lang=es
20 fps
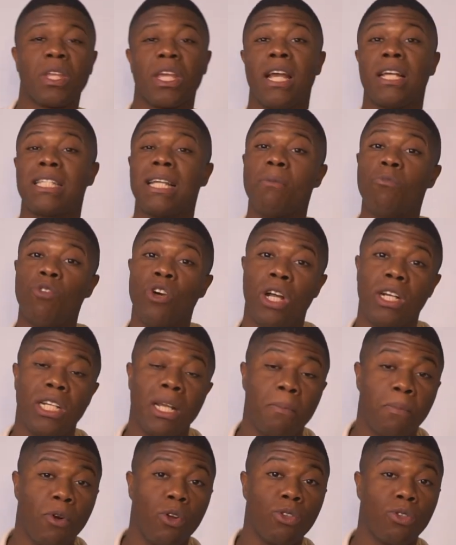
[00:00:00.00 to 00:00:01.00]
Esa mujer
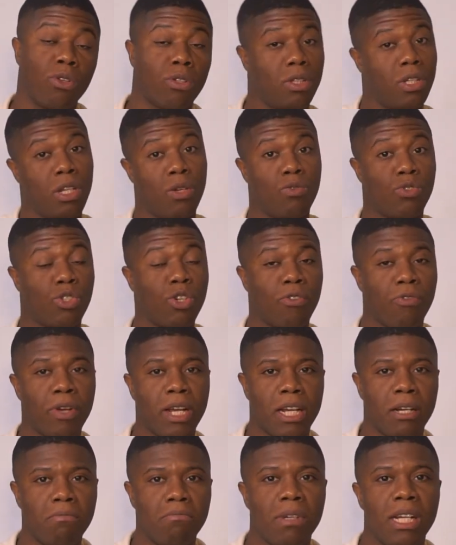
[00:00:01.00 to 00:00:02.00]
de pronto tiene un
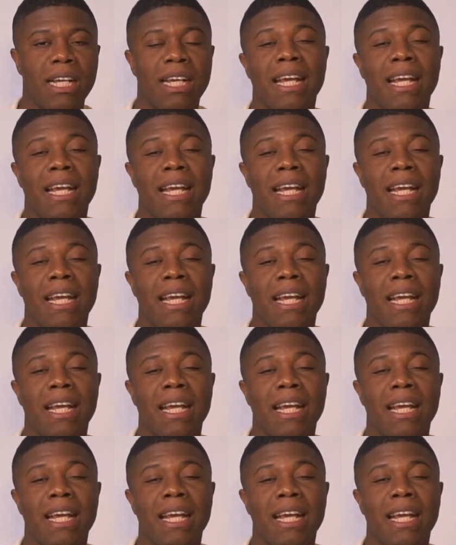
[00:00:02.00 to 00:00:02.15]
chofer.